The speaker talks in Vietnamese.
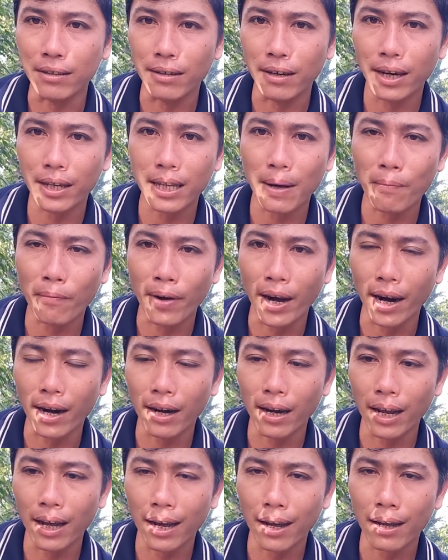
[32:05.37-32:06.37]
chừa lại tầm
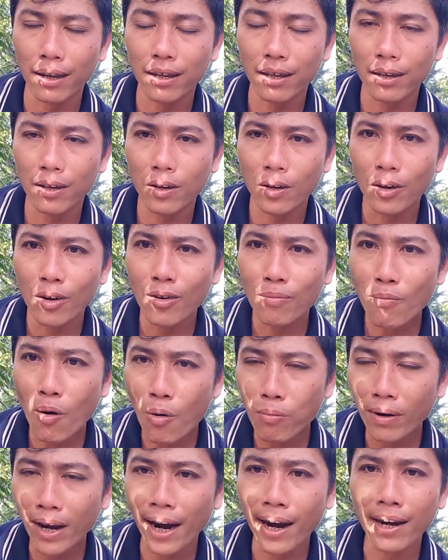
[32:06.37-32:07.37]
khoảng là
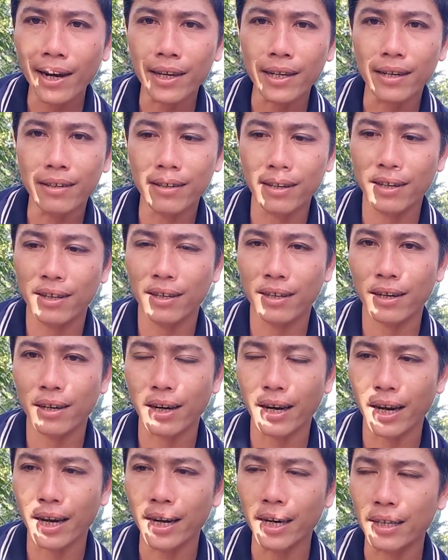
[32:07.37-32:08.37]
bốn cái là vừa
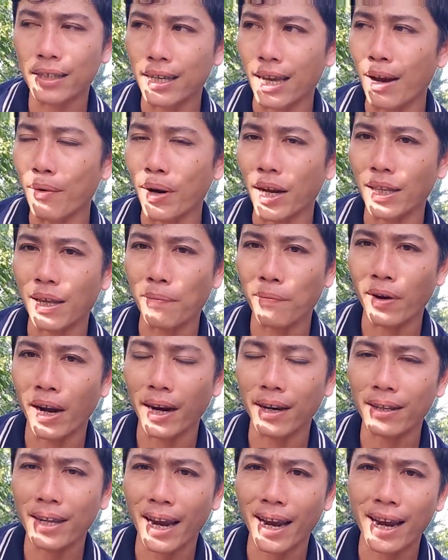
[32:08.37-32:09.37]
để thì sau này tầm
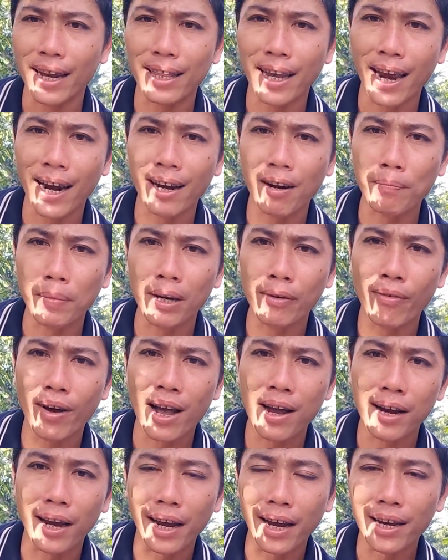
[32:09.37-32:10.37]
khoảng tháng hai tháng nó bị
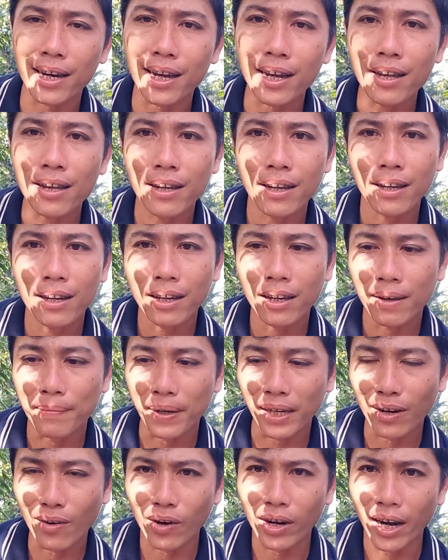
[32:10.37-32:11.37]
phá rễ á
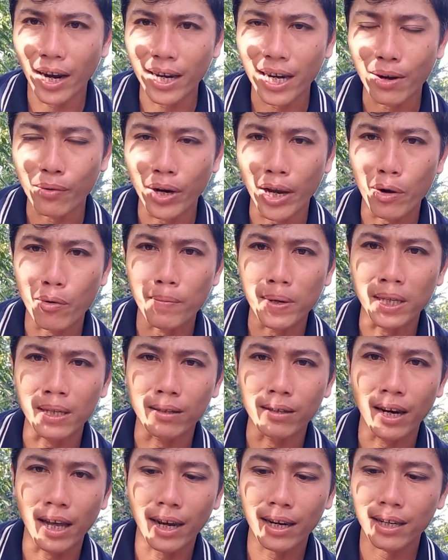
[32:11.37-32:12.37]
mình coi rễ nào đều mình
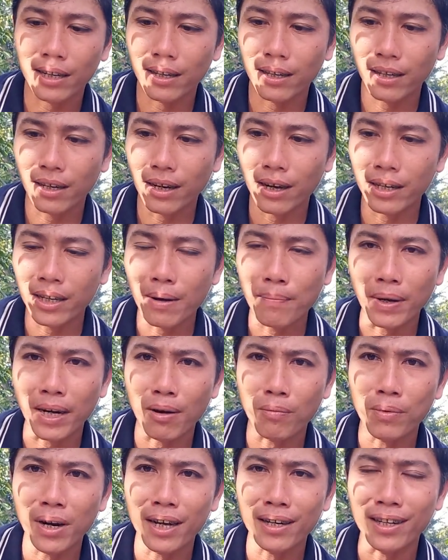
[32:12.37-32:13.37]
chừa lại đó chứ mình
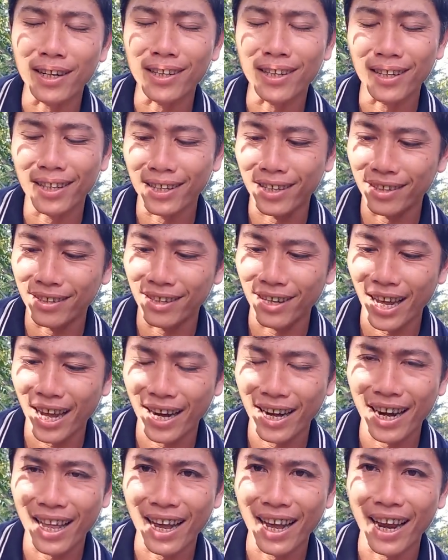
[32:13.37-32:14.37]
không nên đều chừa
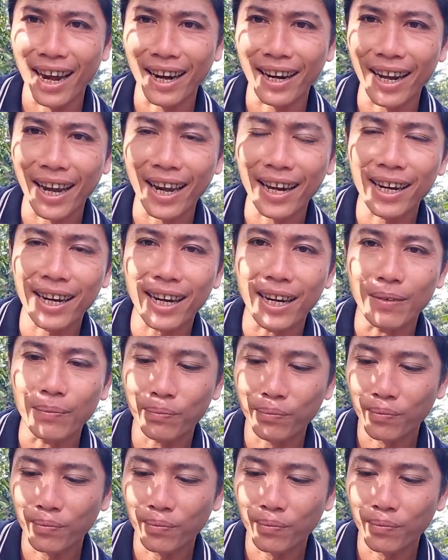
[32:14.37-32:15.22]
lại là hai cái ha